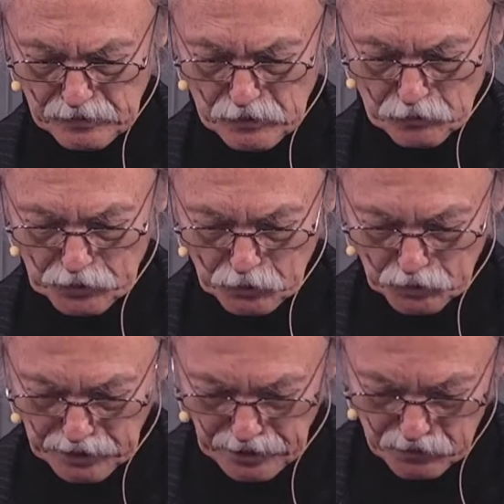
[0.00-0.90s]
Und ich
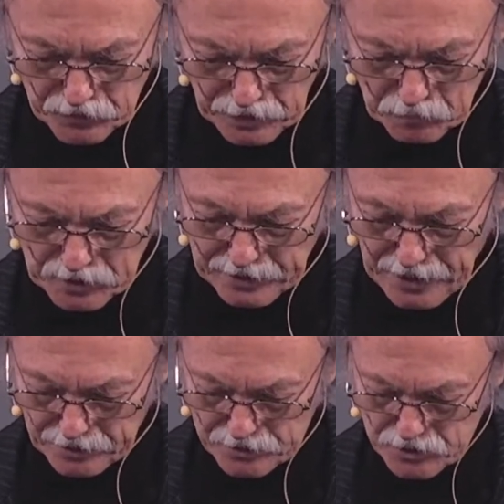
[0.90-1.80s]
konnte anfangen, mich
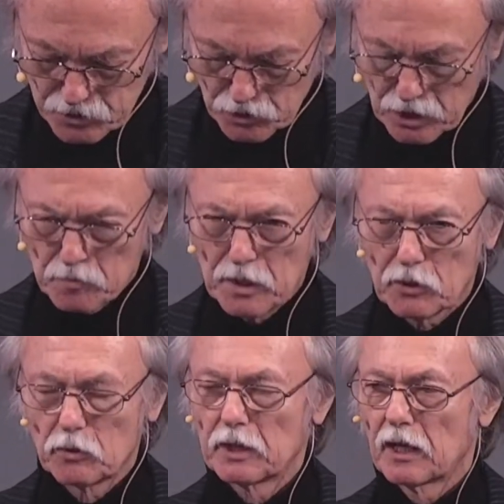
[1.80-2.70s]
ernst zu nehmen, ich
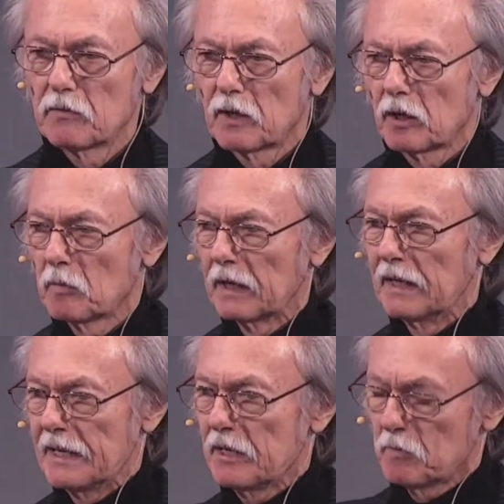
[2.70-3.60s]
konnte anfangen, mein
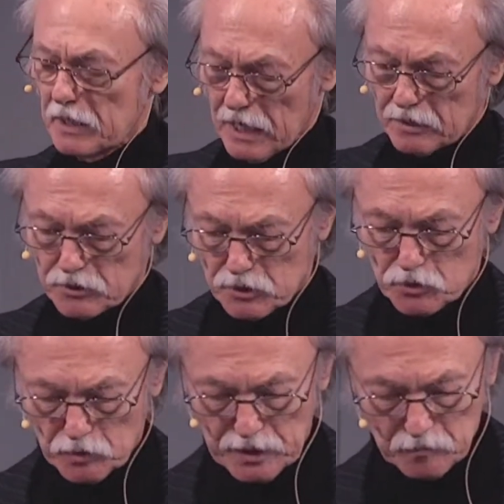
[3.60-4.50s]
Leben ernst
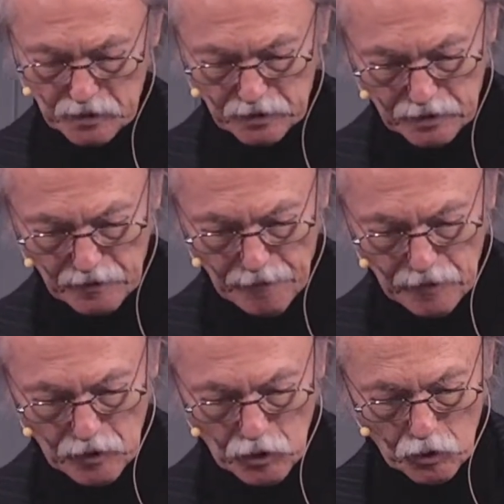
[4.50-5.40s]
zu nehmen.
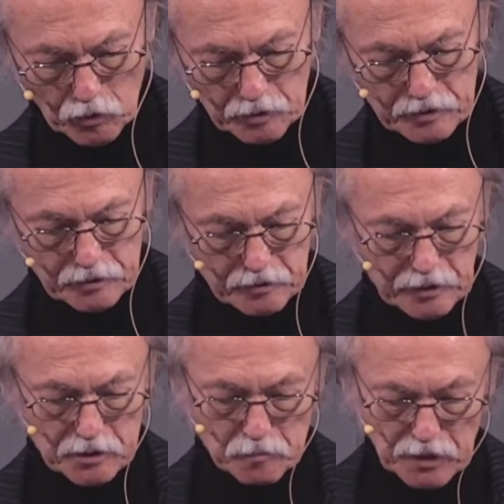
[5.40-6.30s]
Und
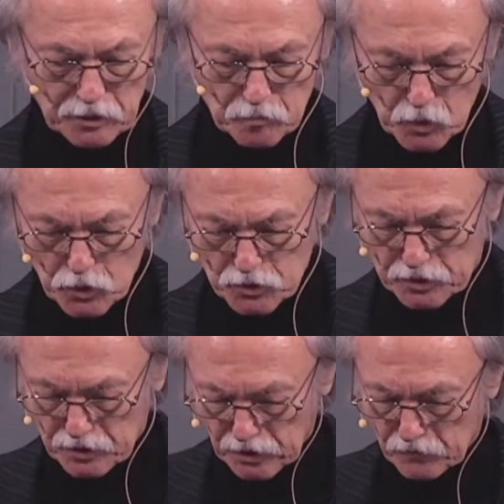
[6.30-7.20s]
es machte plötzlich
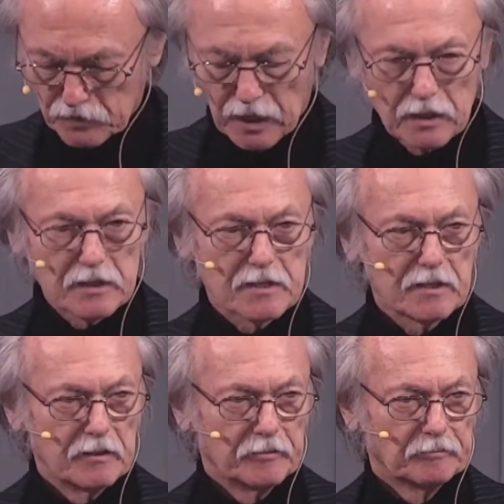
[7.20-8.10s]
irgendwie alles
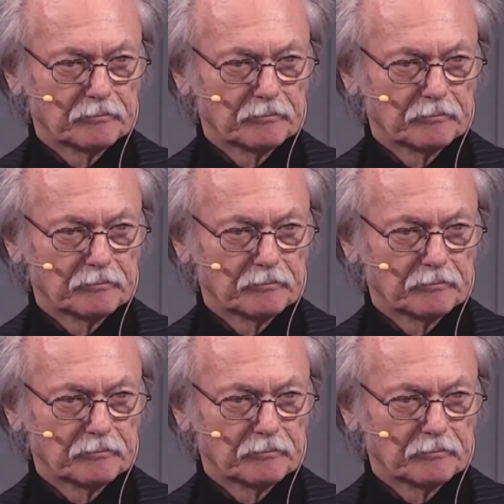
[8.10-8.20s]
Sinn.